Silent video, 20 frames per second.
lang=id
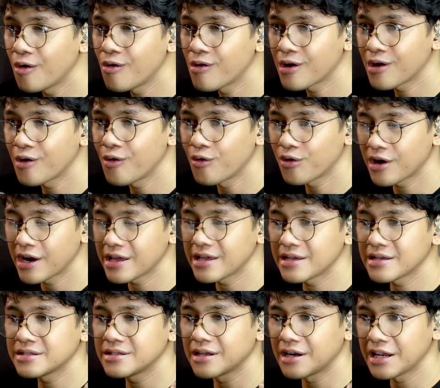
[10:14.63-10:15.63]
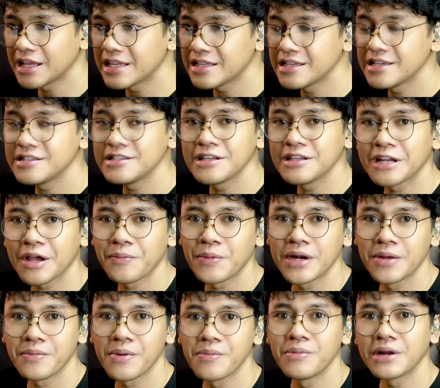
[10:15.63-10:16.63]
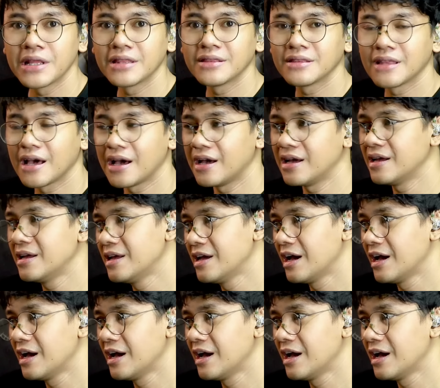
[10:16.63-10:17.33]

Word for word: orang-orang yang sering nyinyir kepada pemerintah.